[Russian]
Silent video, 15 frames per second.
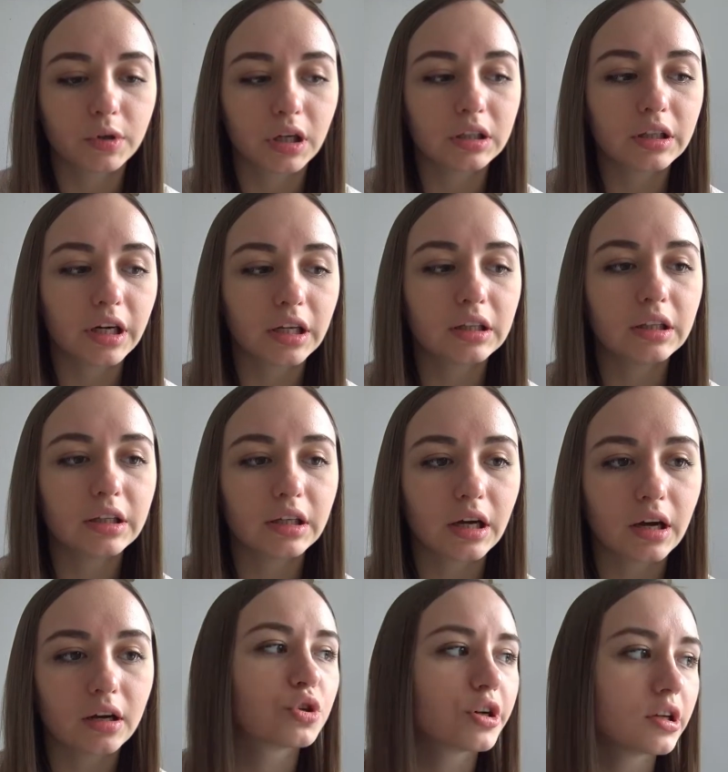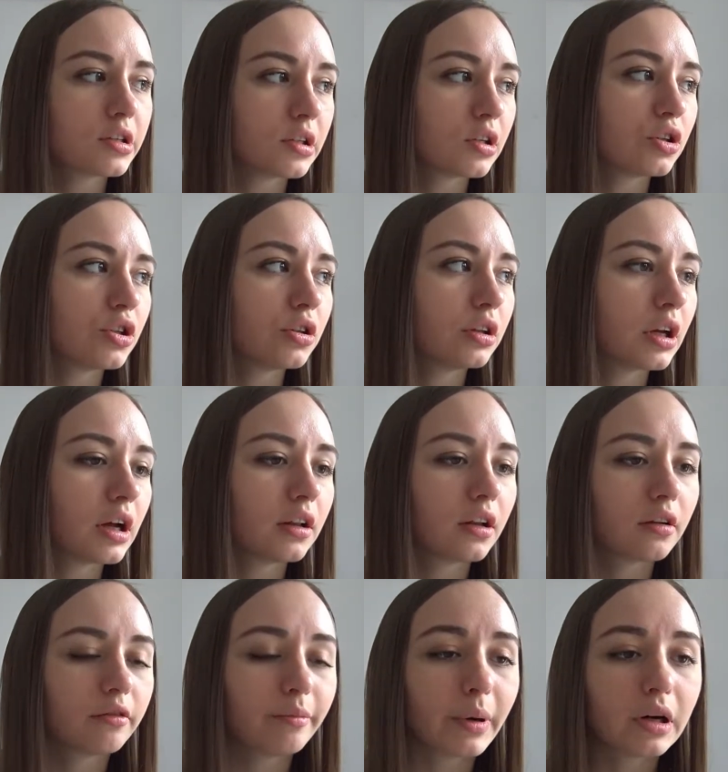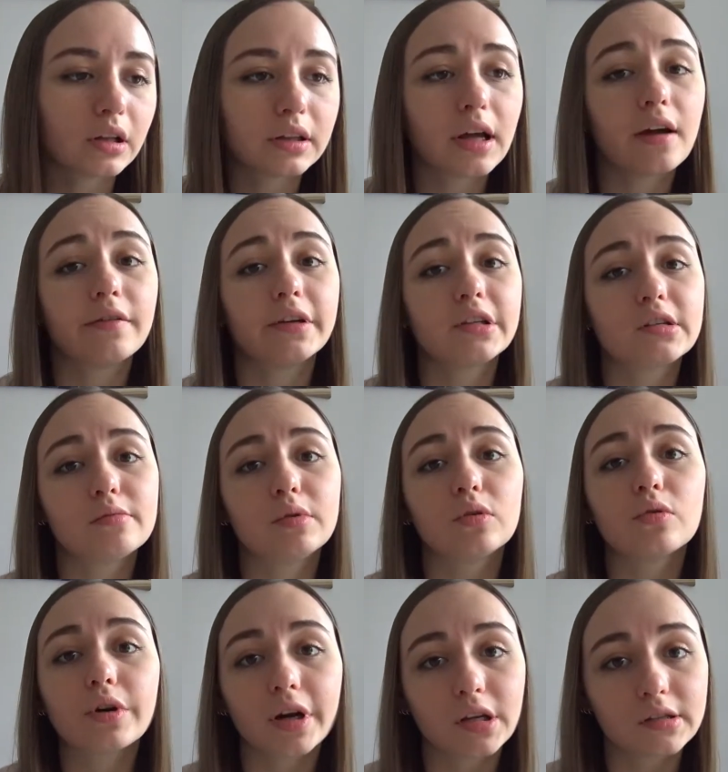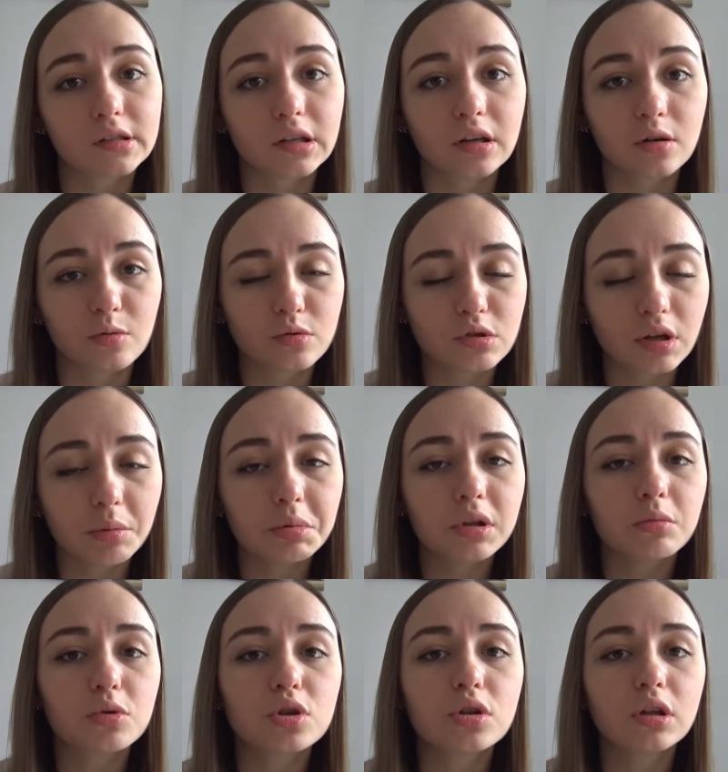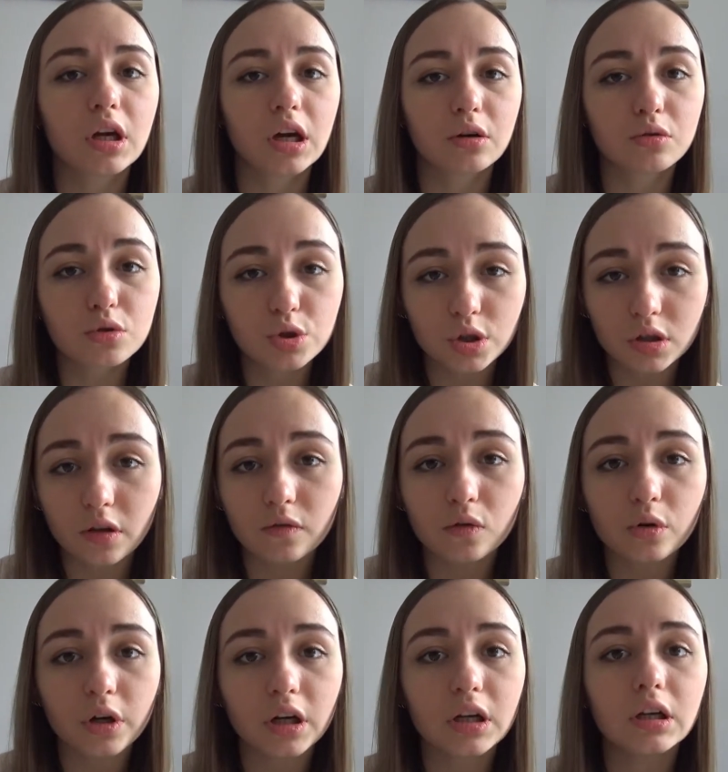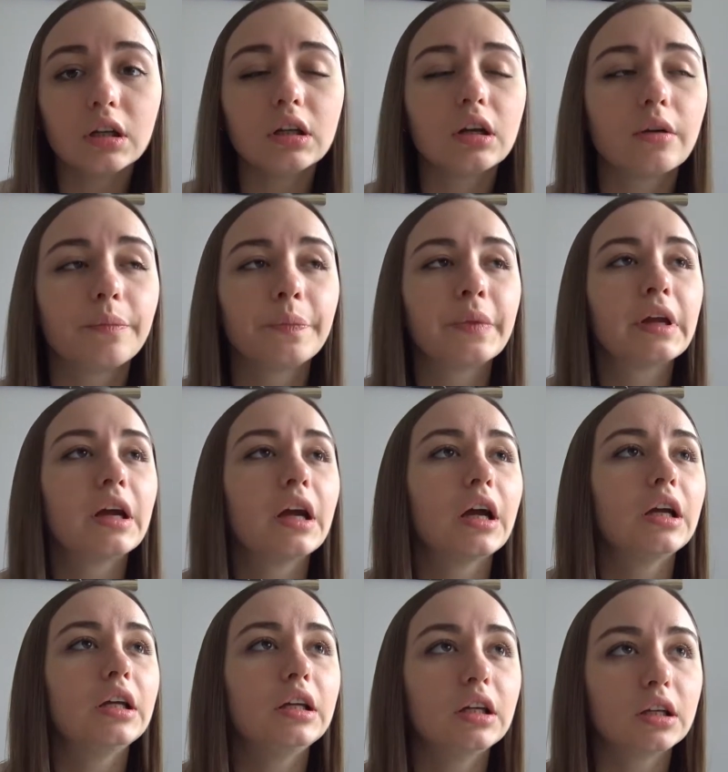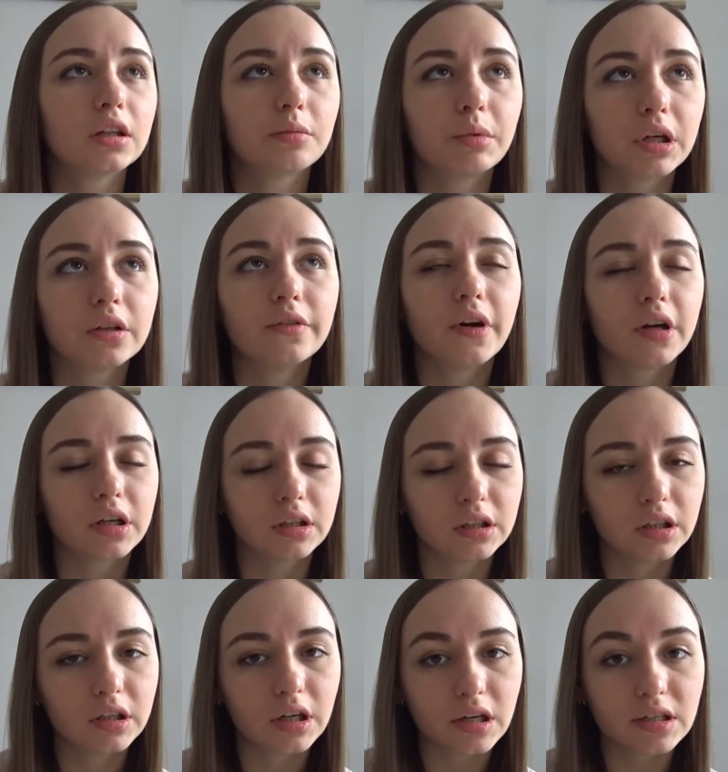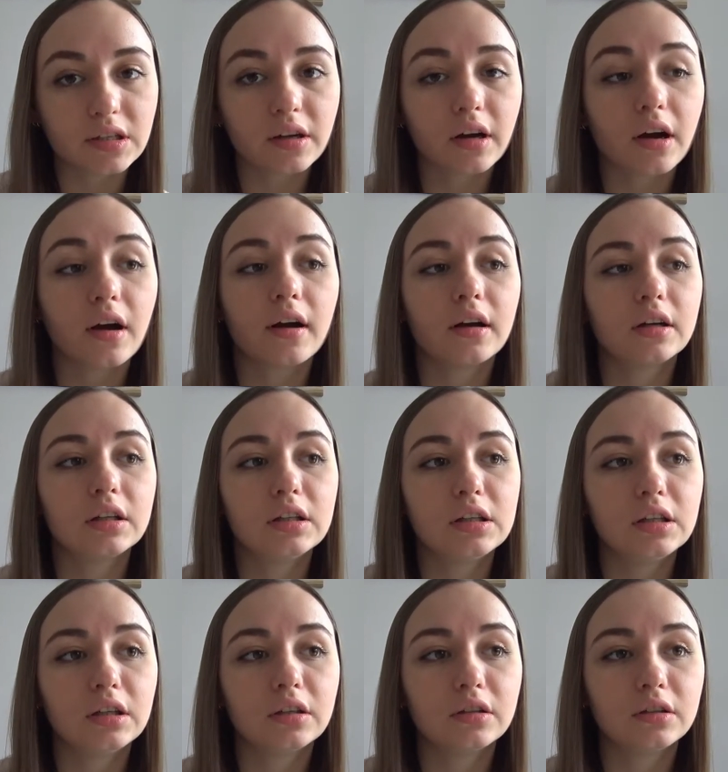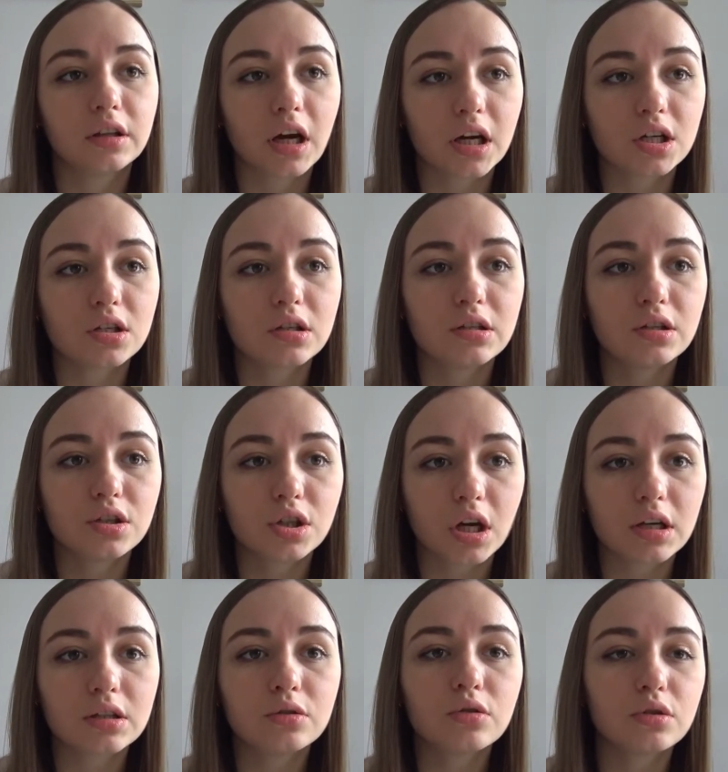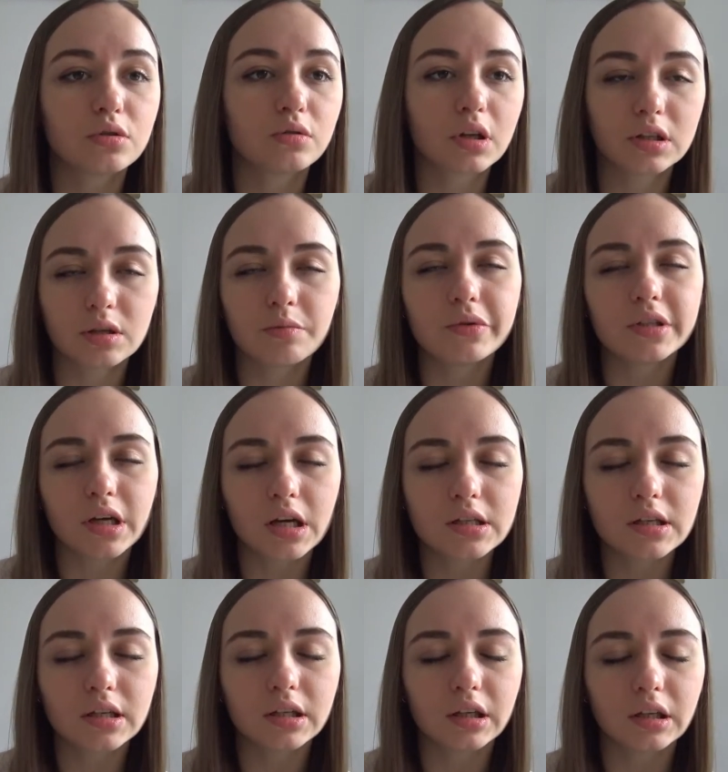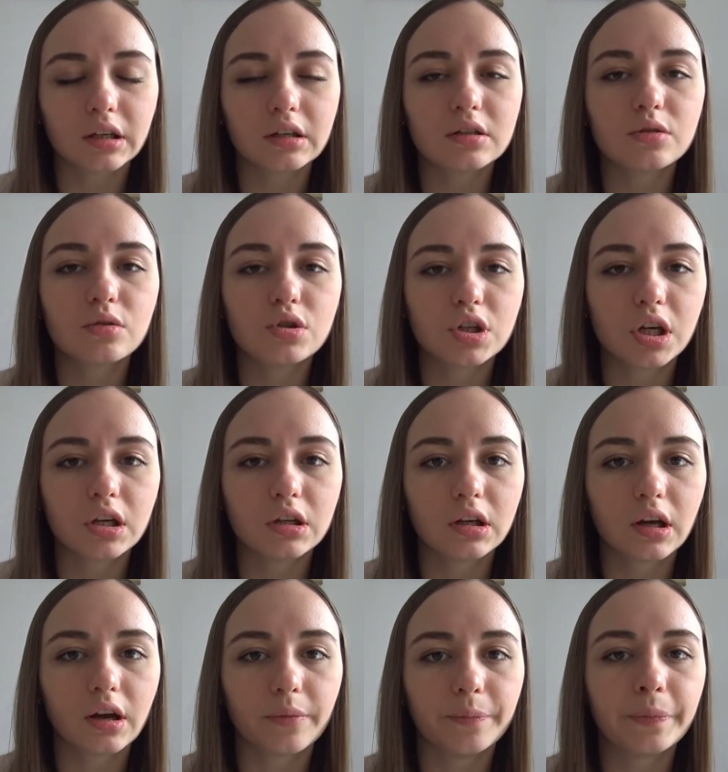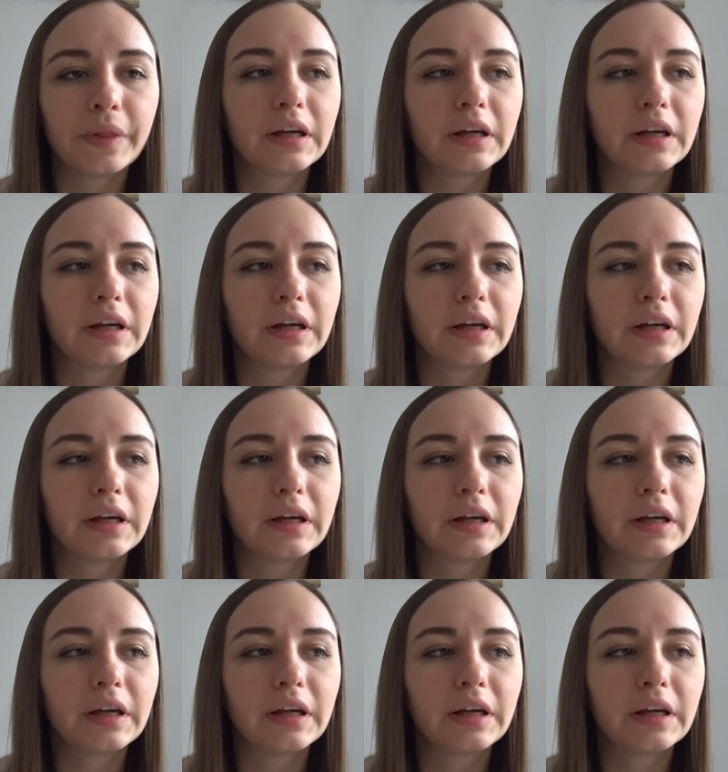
Конкретно я уже засчитала в бакалавре себе украинский и русский, потому что я их учила в Украине, и это мои два родные языка. И также сейчас, то есть у нас обязательное изучение